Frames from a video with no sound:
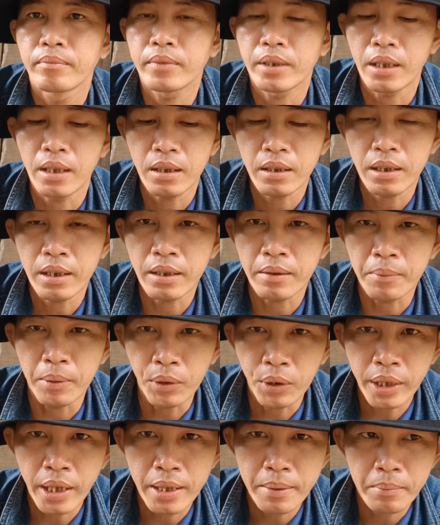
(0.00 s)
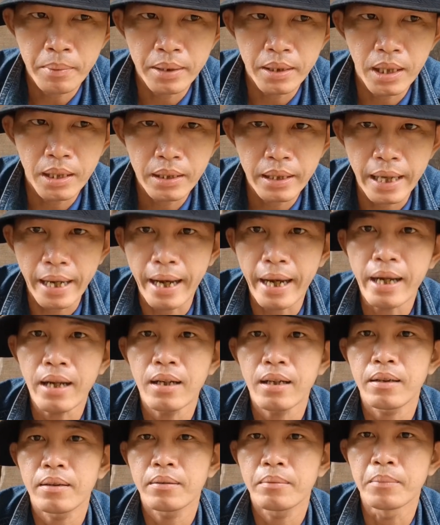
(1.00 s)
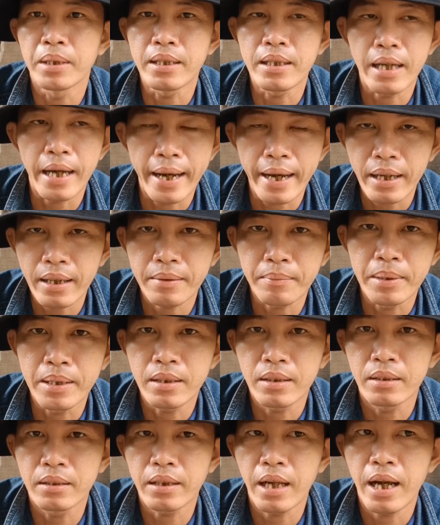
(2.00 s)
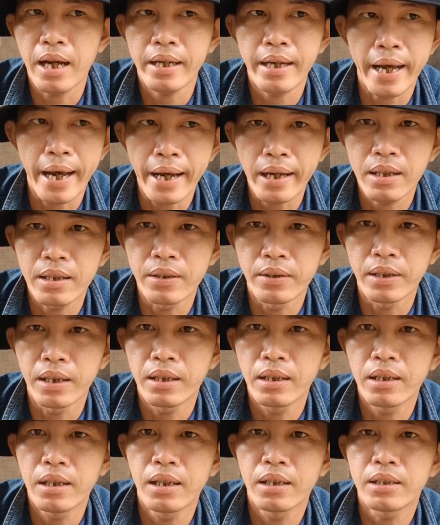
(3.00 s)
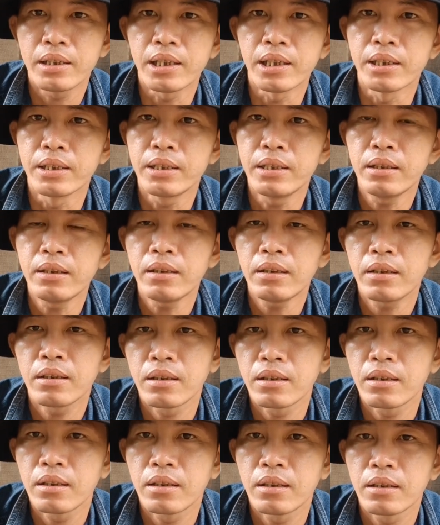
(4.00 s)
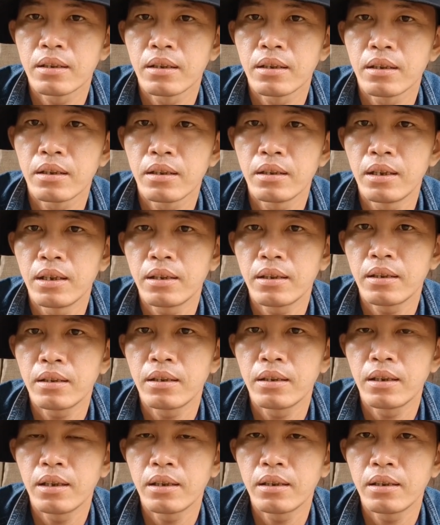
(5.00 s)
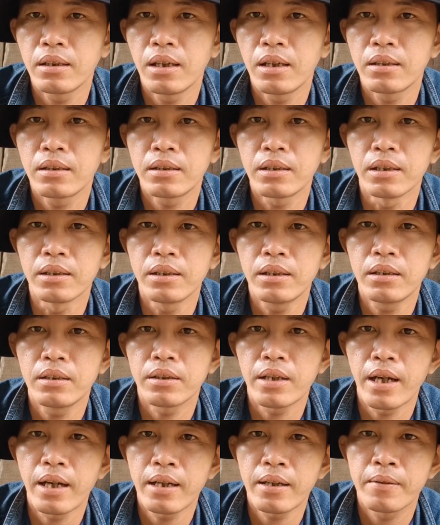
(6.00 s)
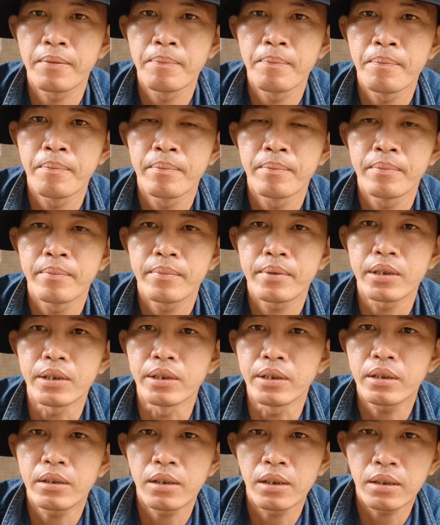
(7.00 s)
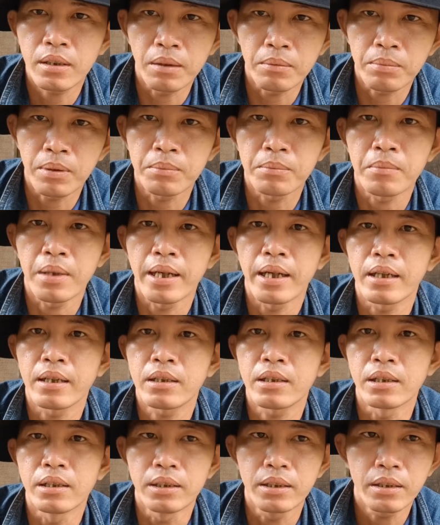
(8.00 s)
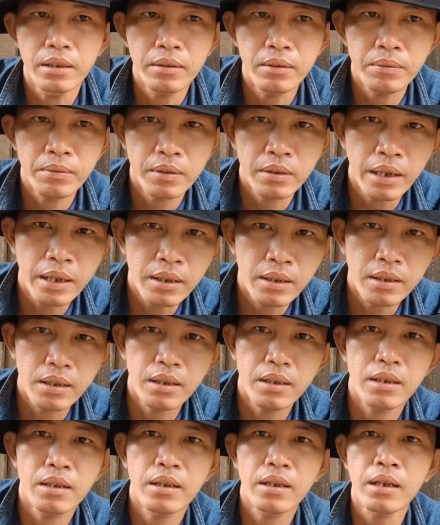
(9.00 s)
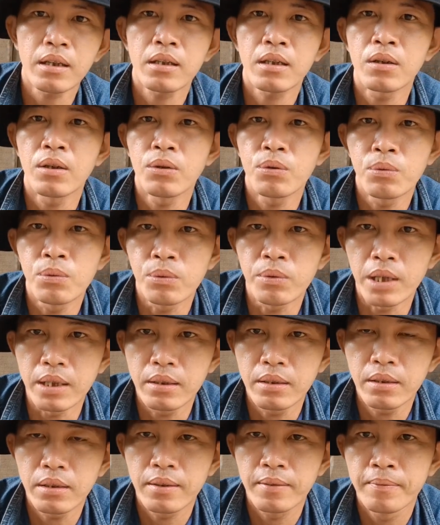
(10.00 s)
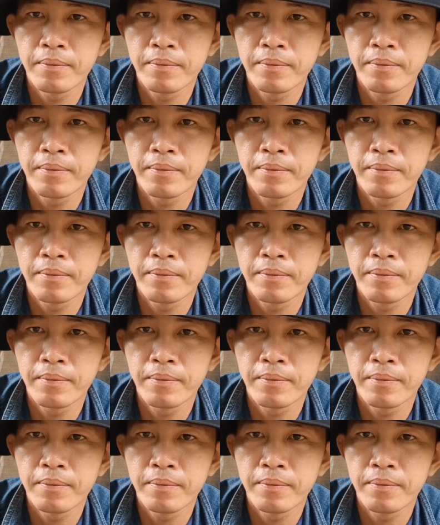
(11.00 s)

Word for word: à, mỗi khi mà lên gạt bị gạt bị người ta gạt rồi lên chửi lên lên lên chửi người ta chửi trên cộng đồng mạng chửi các các cô phụ nữ